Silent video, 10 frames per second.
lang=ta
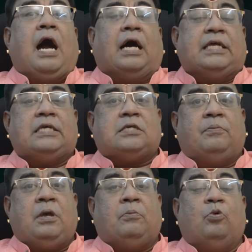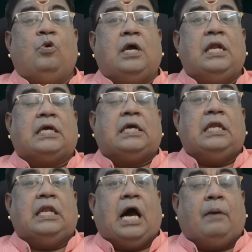அதே சமயம் உங்களுக்கு
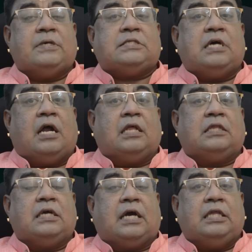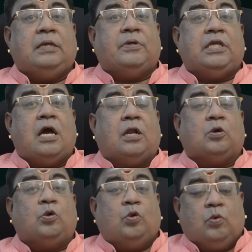லாபஸ்தானத்துக்கு அதிபதியான
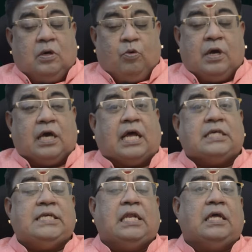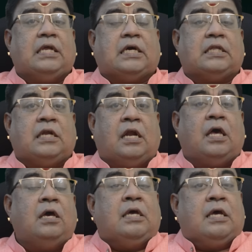குரு உங்கள் ராசியில் இருக்கிறதுனால
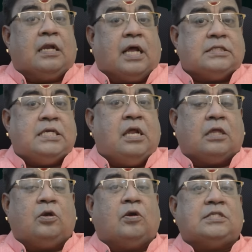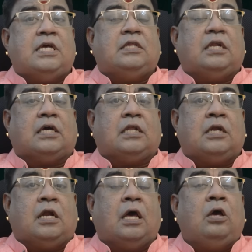ராசிநாதனோடு சேர்ந்து
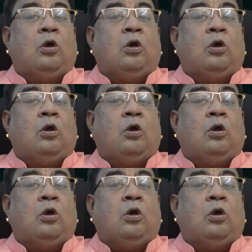இருக்கிறதுனால